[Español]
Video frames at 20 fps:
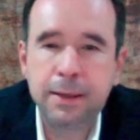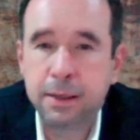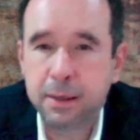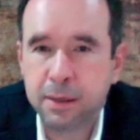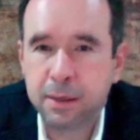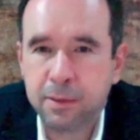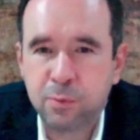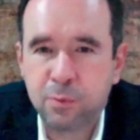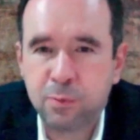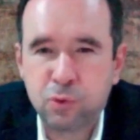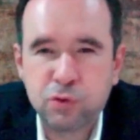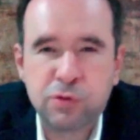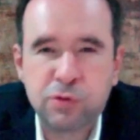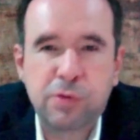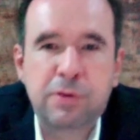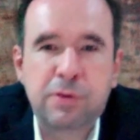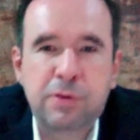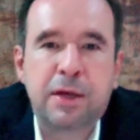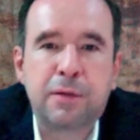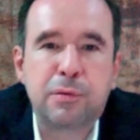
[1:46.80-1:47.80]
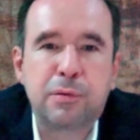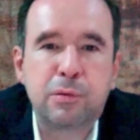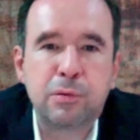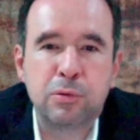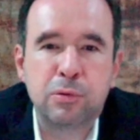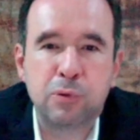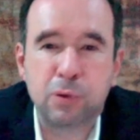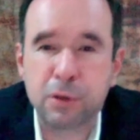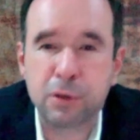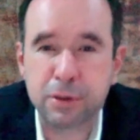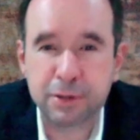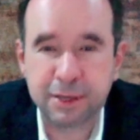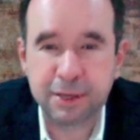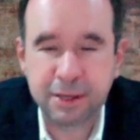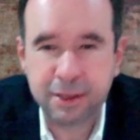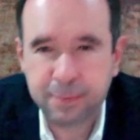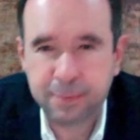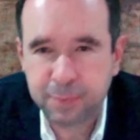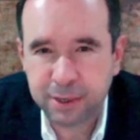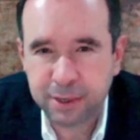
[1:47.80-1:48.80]
En muchos casos no les sale
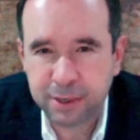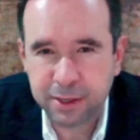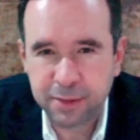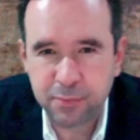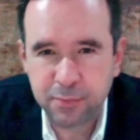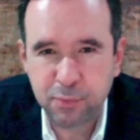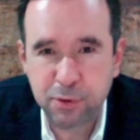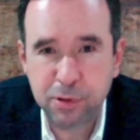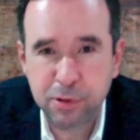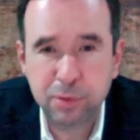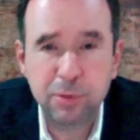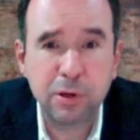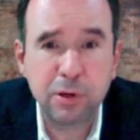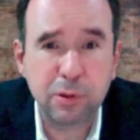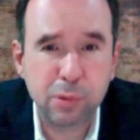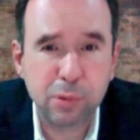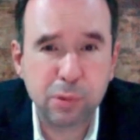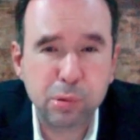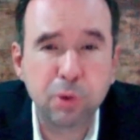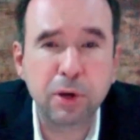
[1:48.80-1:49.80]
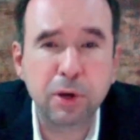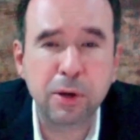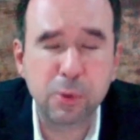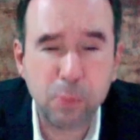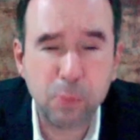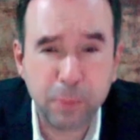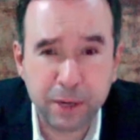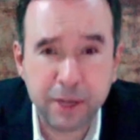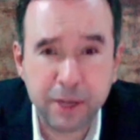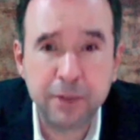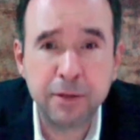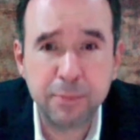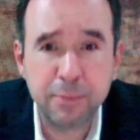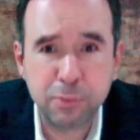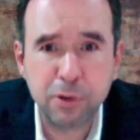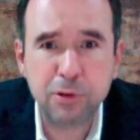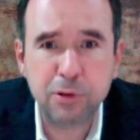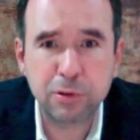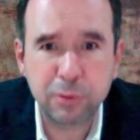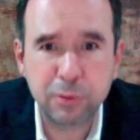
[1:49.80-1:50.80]
a pagar impuesto, incluso recuperan
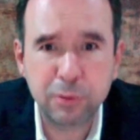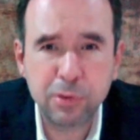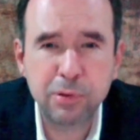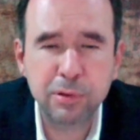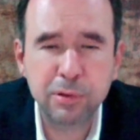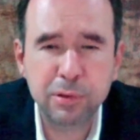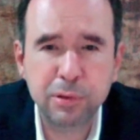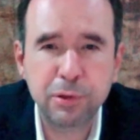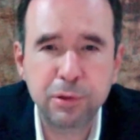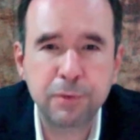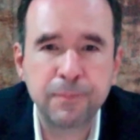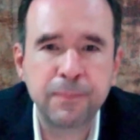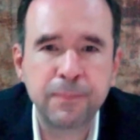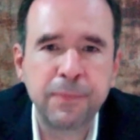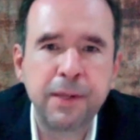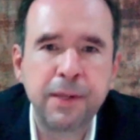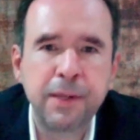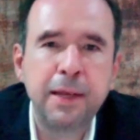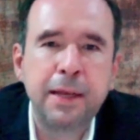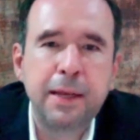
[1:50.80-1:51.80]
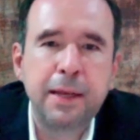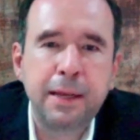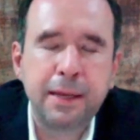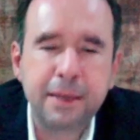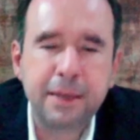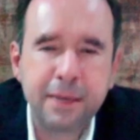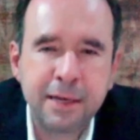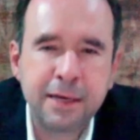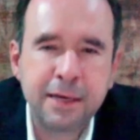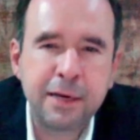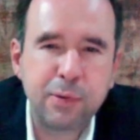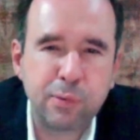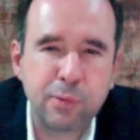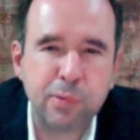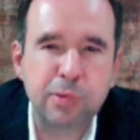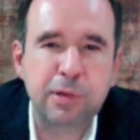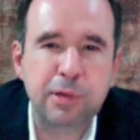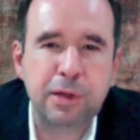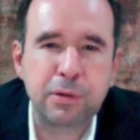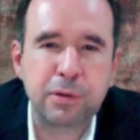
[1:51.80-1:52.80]
impuestos los socios. Y en
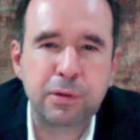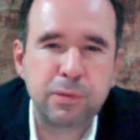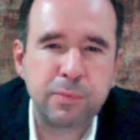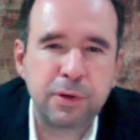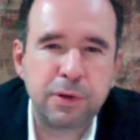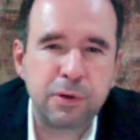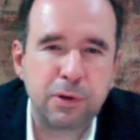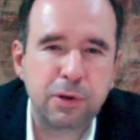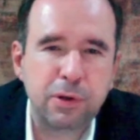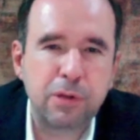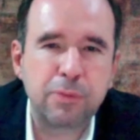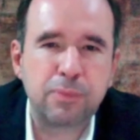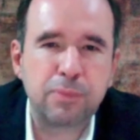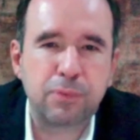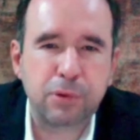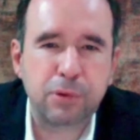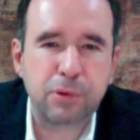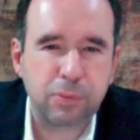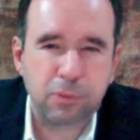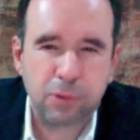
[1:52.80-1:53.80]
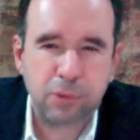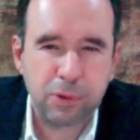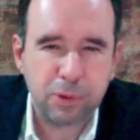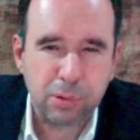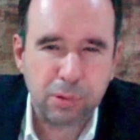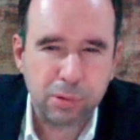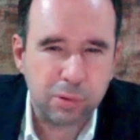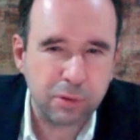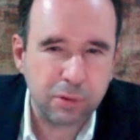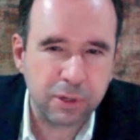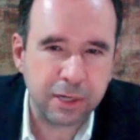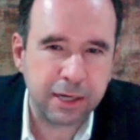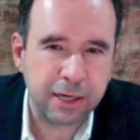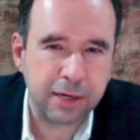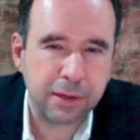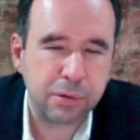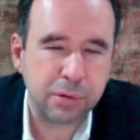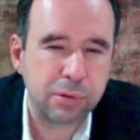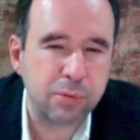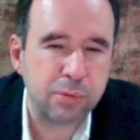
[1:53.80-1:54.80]
algunos casos menores, pues cuando son
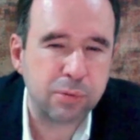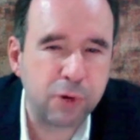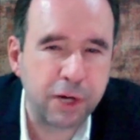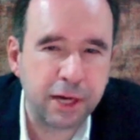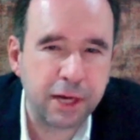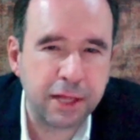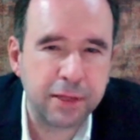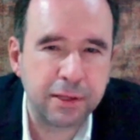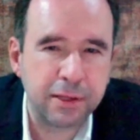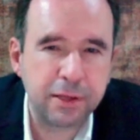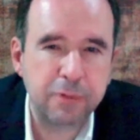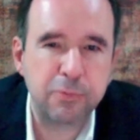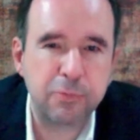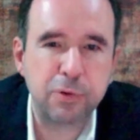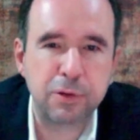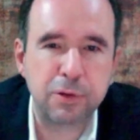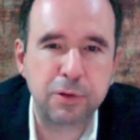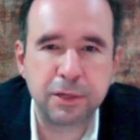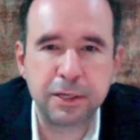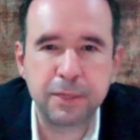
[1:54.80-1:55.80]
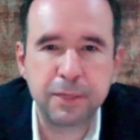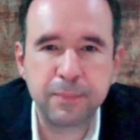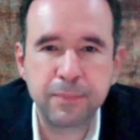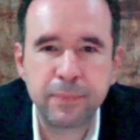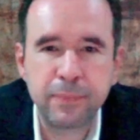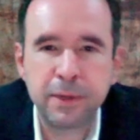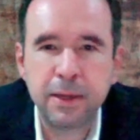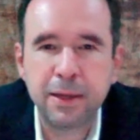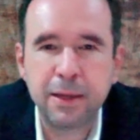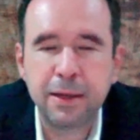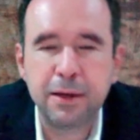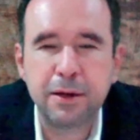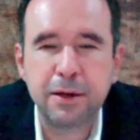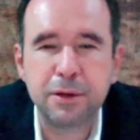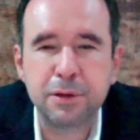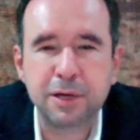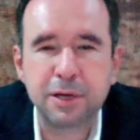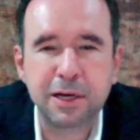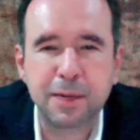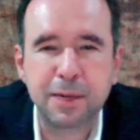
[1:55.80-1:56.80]
ingresos muy grandes, pues sí les
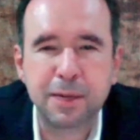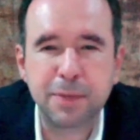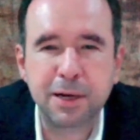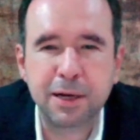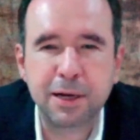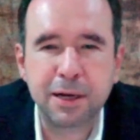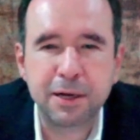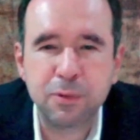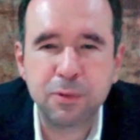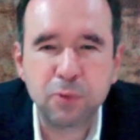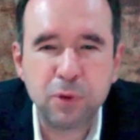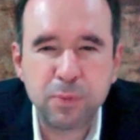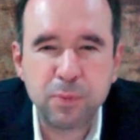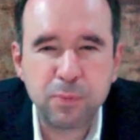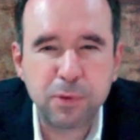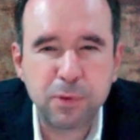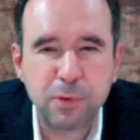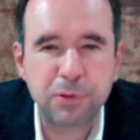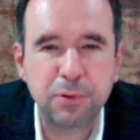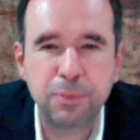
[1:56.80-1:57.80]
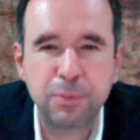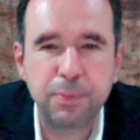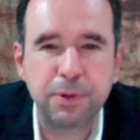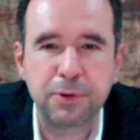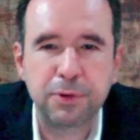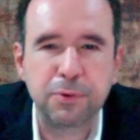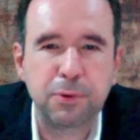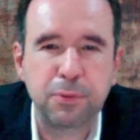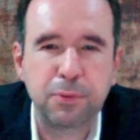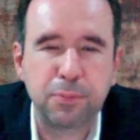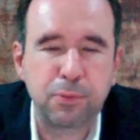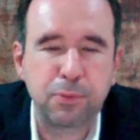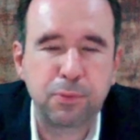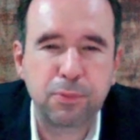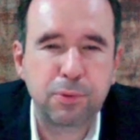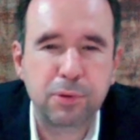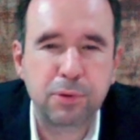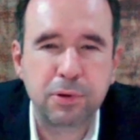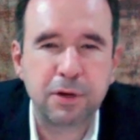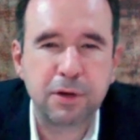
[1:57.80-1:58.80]
sale a pagar un impuesto, pero
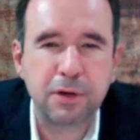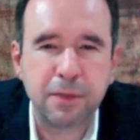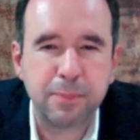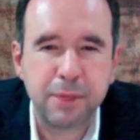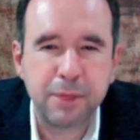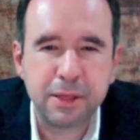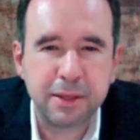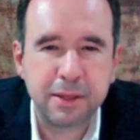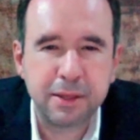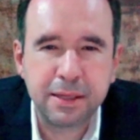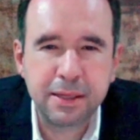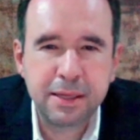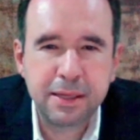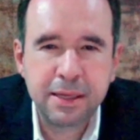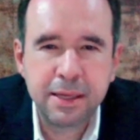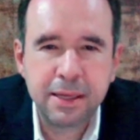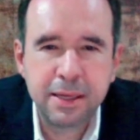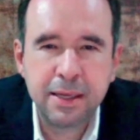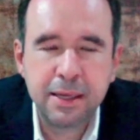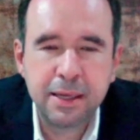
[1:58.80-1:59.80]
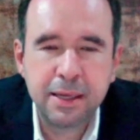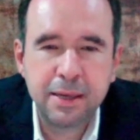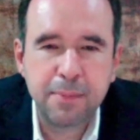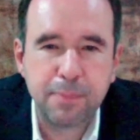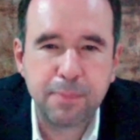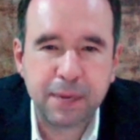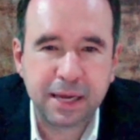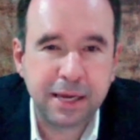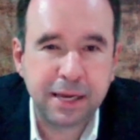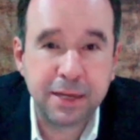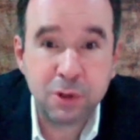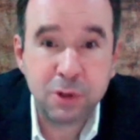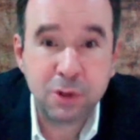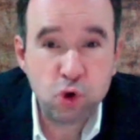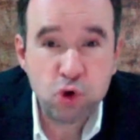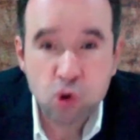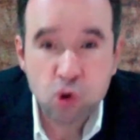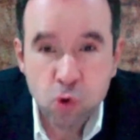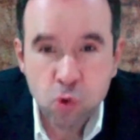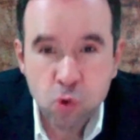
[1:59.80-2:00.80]
proporcionalmente pequeño,
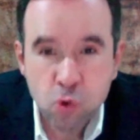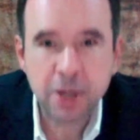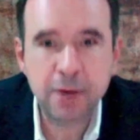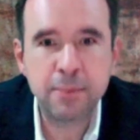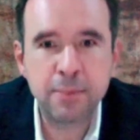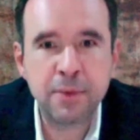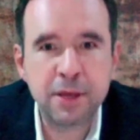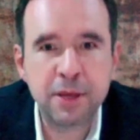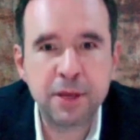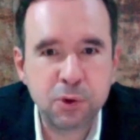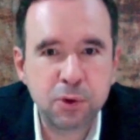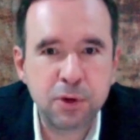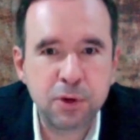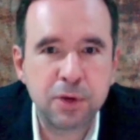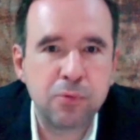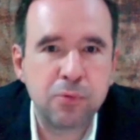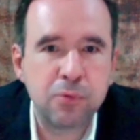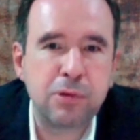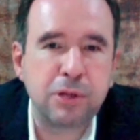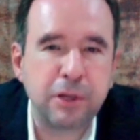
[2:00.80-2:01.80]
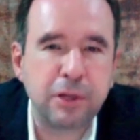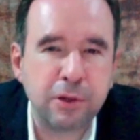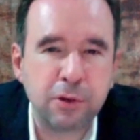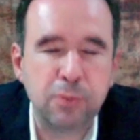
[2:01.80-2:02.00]
nunca mayor a un 5%.